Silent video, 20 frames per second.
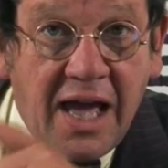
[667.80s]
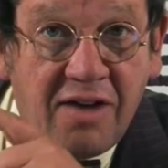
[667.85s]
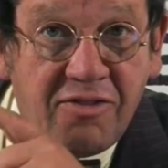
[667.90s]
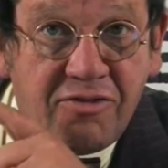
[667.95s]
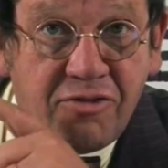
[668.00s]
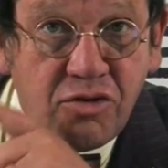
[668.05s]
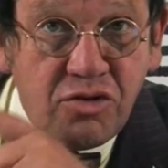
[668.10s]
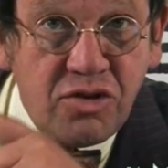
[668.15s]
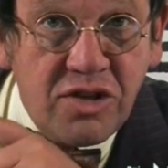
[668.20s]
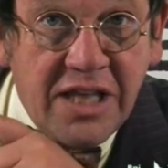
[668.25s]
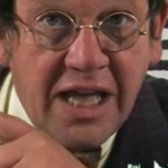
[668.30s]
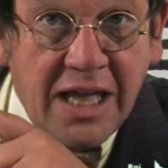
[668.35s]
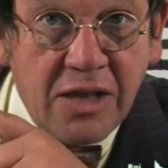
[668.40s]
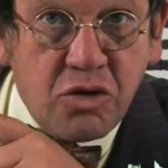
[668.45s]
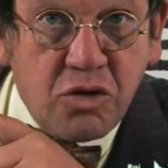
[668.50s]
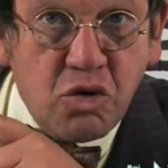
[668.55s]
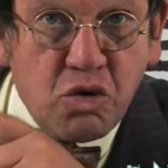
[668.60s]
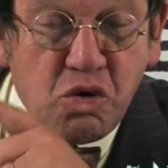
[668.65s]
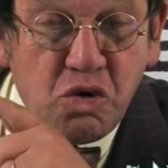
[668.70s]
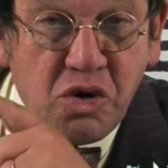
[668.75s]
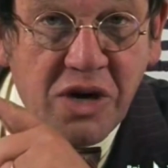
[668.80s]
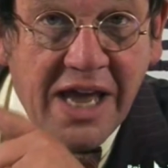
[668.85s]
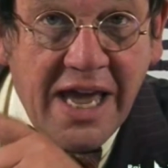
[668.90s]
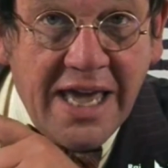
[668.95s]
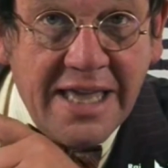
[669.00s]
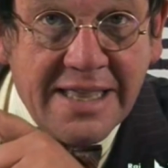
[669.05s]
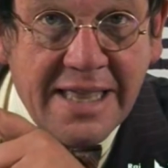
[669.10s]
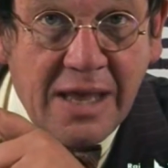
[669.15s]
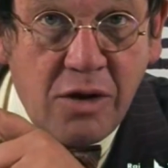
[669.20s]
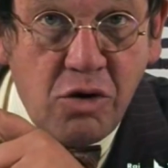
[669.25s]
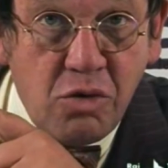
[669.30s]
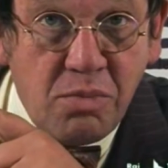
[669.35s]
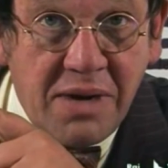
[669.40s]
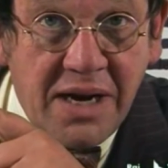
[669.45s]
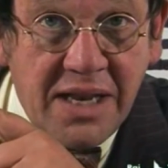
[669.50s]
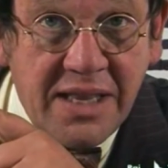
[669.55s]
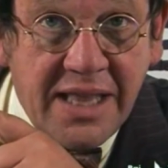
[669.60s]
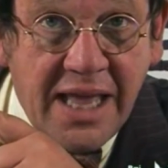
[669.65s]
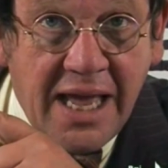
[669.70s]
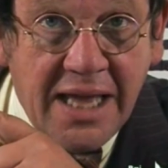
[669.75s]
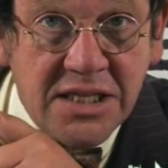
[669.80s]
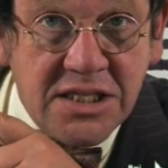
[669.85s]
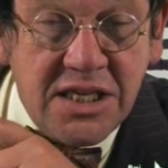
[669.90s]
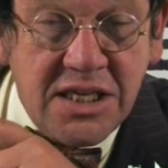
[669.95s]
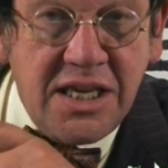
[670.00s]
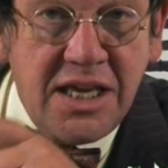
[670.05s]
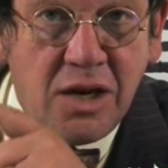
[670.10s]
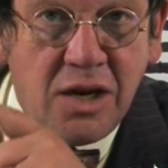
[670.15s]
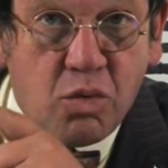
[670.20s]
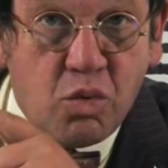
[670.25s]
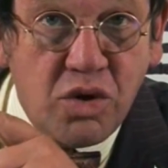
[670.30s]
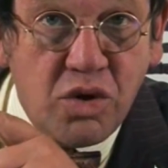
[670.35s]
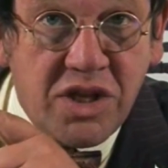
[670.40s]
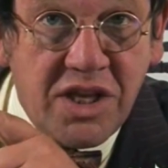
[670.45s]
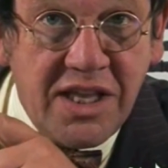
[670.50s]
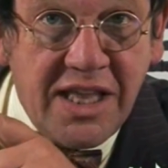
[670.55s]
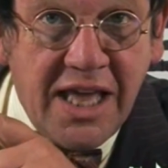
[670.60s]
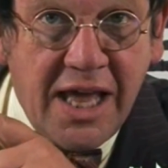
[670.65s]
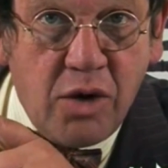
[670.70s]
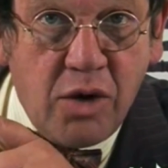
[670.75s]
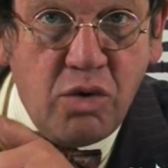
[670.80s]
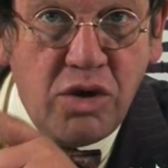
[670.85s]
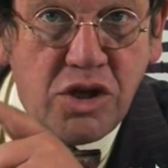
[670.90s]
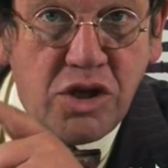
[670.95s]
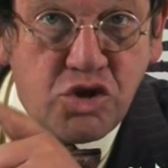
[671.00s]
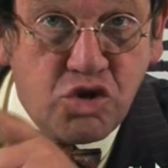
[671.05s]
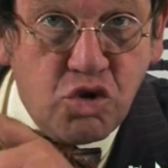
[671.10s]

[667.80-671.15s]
ha fondato con Gaetano Baldacci il quotidiano Il